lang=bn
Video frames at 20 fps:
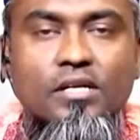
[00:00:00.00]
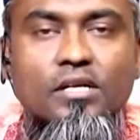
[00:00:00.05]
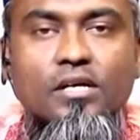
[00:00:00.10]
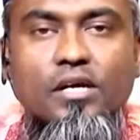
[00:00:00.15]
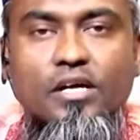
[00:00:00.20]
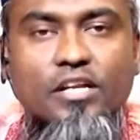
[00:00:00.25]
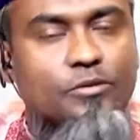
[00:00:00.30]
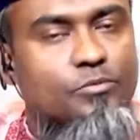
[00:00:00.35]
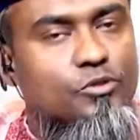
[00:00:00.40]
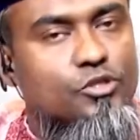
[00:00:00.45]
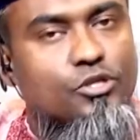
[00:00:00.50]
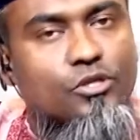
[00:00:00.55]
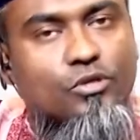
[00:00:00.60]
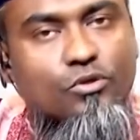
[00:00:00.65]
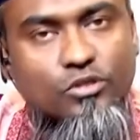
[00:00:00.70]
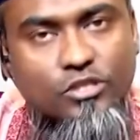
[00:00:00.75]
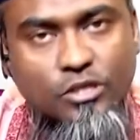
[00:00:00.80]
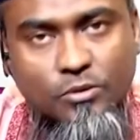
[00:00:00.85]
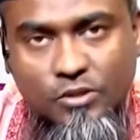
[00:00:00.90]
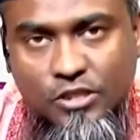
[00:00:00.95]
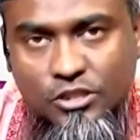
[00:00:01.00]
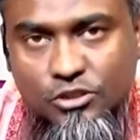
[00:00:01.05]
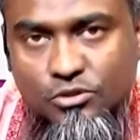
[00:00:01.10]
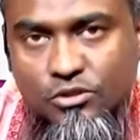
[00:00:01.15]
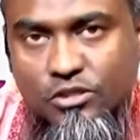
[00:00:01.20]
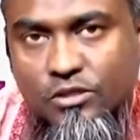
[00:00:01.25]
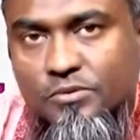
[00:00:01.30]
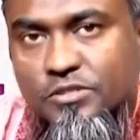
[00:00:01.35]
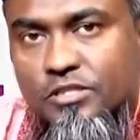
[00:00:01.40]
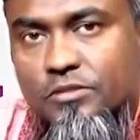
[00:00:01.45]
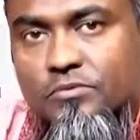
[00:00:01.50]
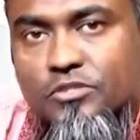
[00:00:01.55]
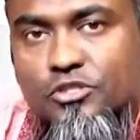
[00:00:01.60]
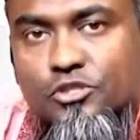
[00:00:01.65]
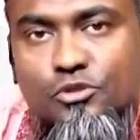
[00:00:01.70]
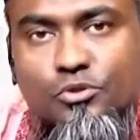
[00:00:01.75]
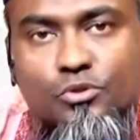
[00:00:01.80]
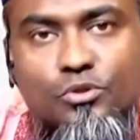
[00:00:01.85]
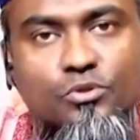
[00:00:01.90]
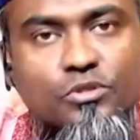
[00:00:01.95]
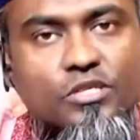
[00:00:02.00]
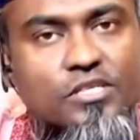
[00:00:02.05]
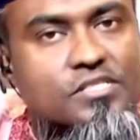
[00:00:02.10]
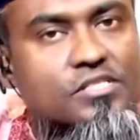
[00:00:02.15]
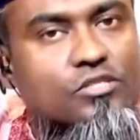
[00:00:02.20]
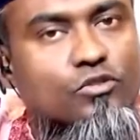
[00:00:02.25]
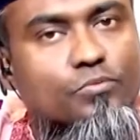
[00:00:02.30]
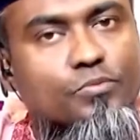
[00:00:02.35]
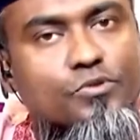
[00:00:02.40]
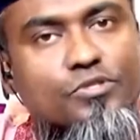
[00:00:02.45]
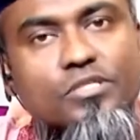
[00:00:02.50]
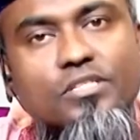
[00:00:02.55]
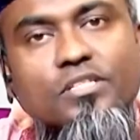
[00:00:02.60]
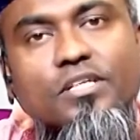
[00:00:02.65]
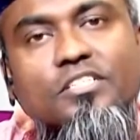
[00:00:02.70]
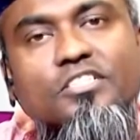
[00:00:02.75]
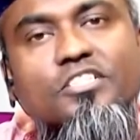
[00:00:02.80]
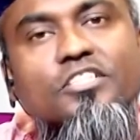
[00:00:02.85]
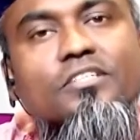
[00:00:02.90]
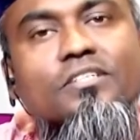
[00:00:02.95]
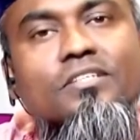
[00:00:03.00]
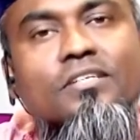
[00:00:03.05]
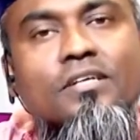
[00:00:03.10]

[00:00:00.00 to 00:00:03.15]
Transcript: আর এই বিষয়ে কথা বলার জন্য আমাদের স্টুডিওতে আজকে উপস্থিত আছেন